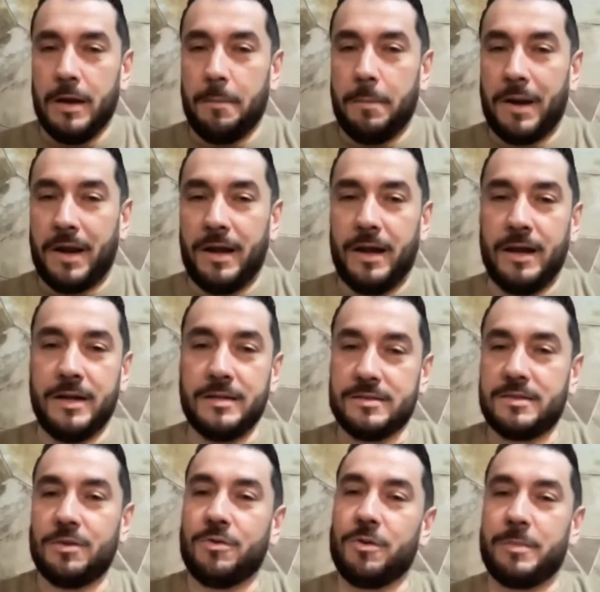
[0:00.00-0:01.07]
para
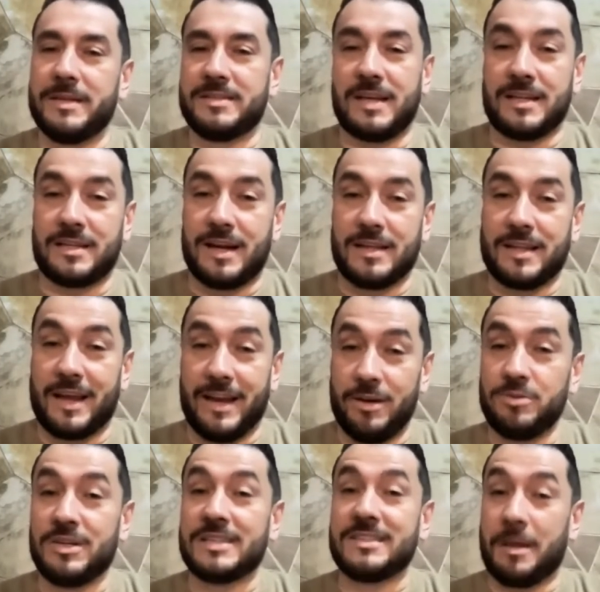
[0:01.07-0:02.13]
antes de eu começar a tratar ele,
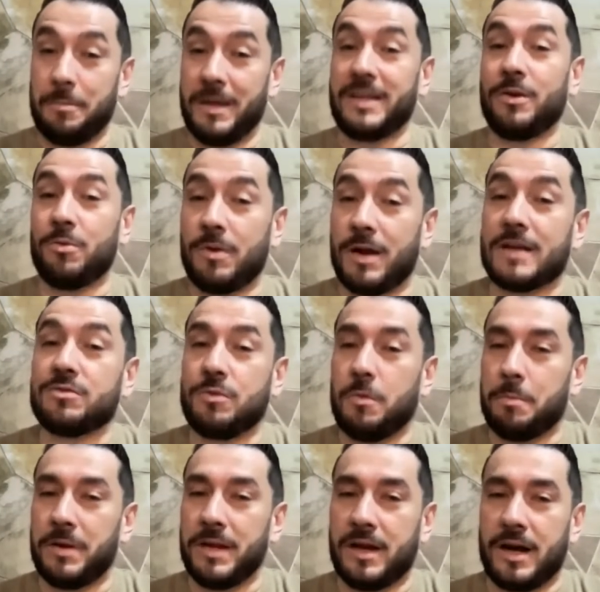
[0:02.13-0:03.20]
eu já saber que é um caso
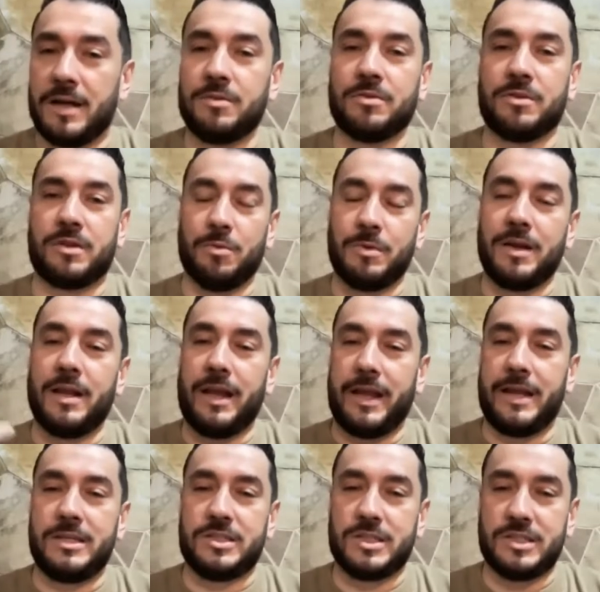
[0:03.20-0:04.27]
complicado, que é um
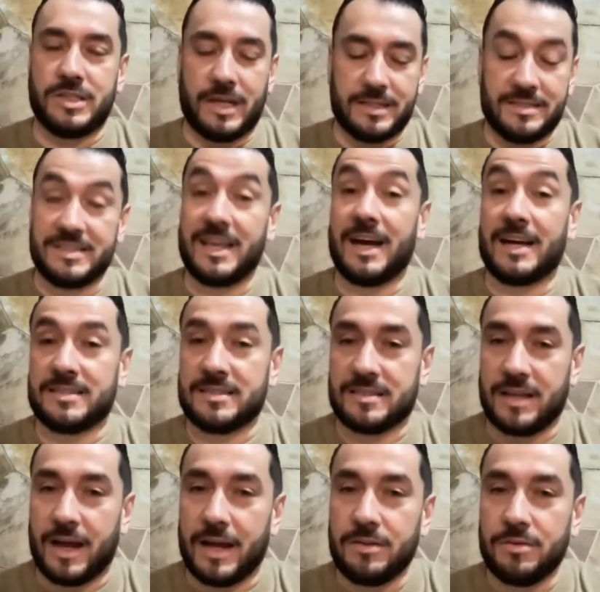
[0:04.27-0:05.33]
cliente já
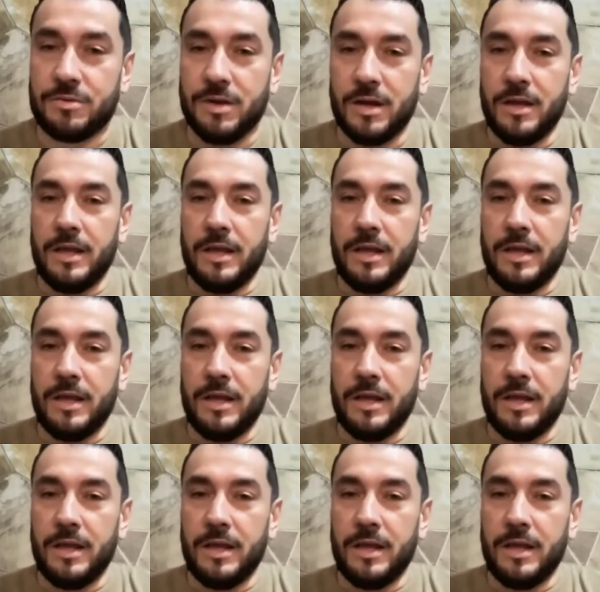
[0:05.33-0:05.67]
desgastado